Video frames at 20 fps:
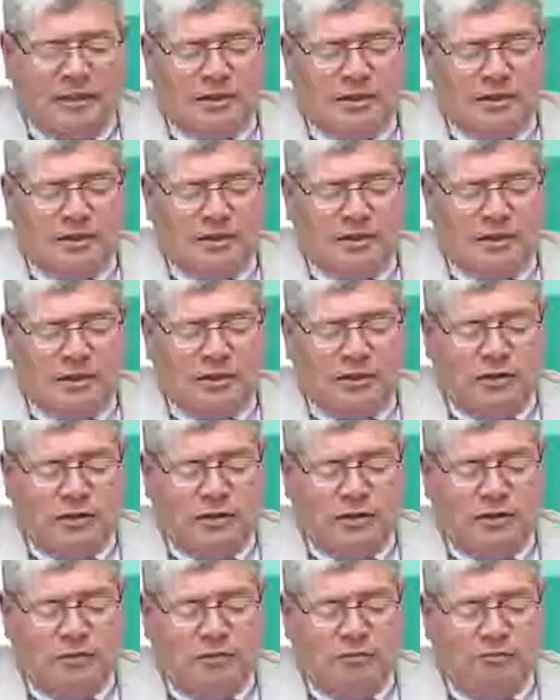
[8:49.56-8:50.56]

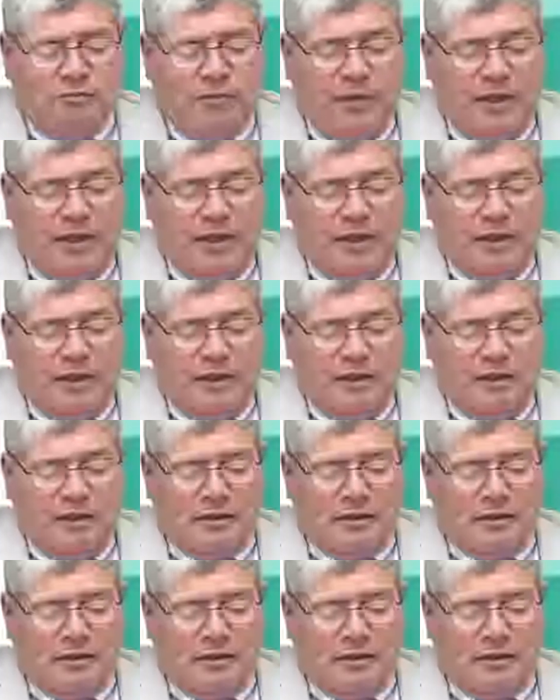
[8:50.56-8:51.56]
sino ve,
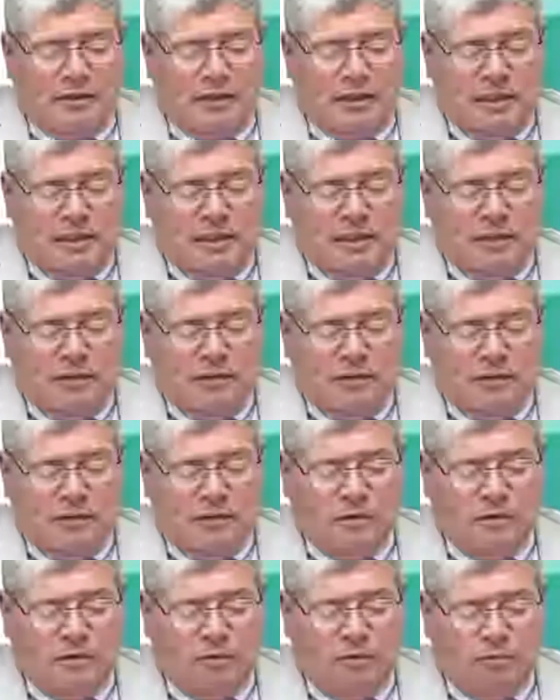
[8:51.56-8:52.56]
le dijo,
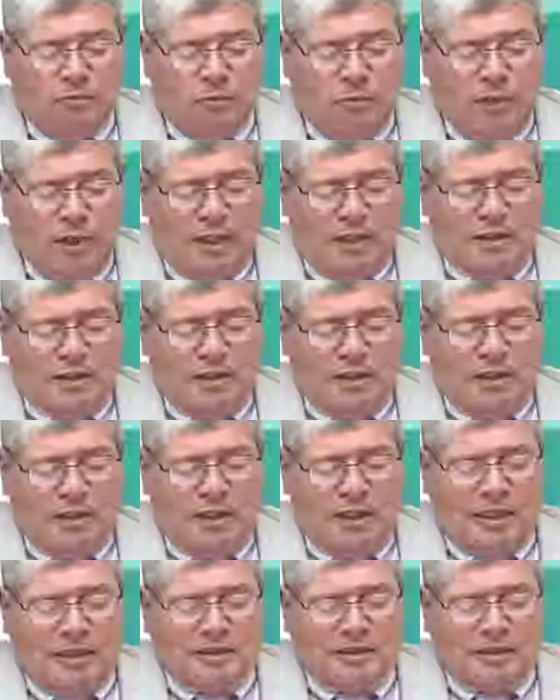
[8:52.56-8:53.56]
muéstrate
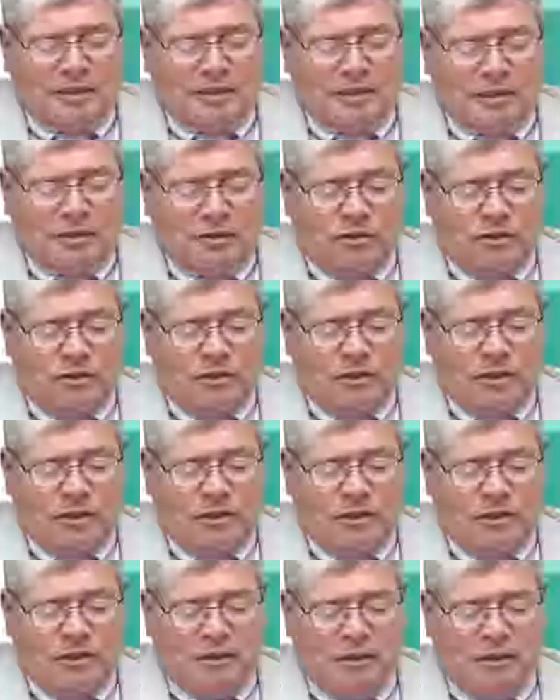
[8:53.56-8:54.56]
al
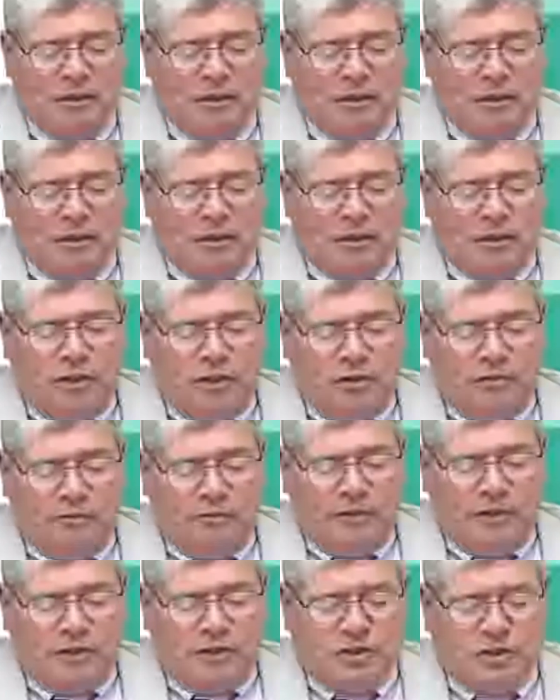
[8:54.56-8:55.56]
sacerdote y
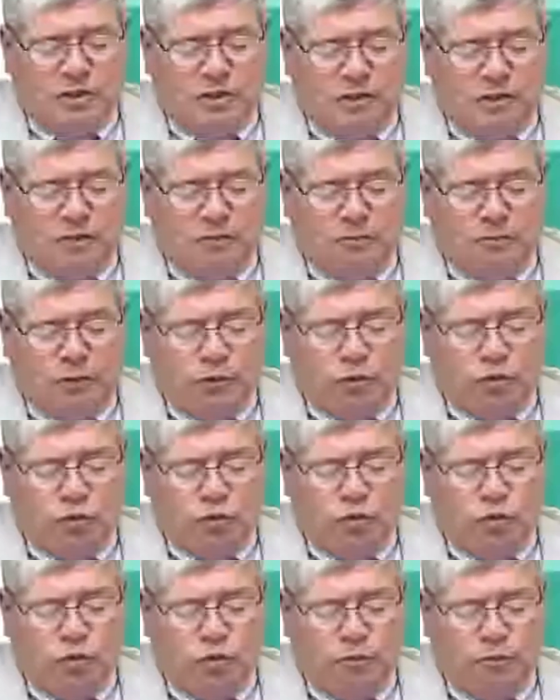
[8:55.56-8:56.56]
ofrece por
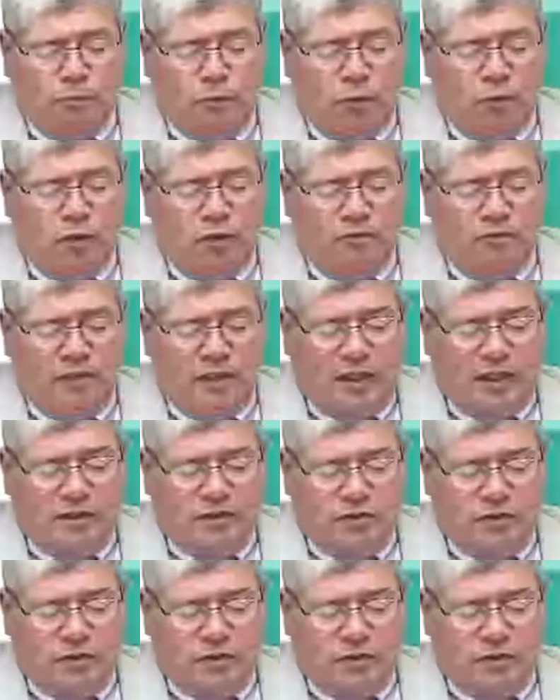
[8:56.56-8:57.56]
tu
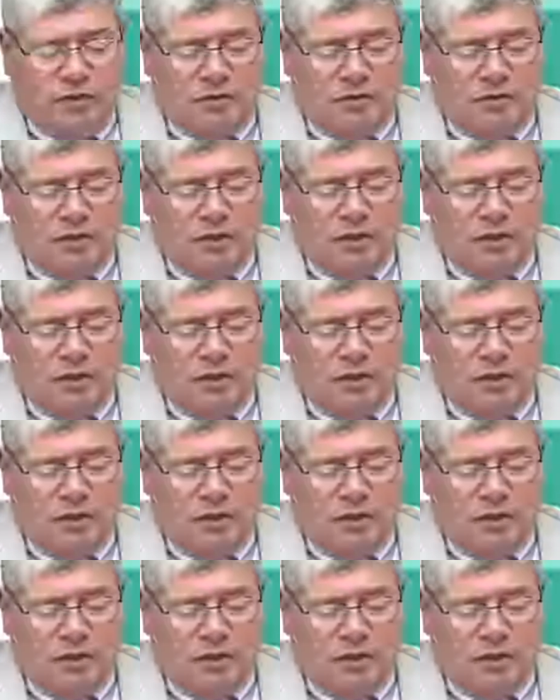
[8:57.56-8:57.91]
purificación,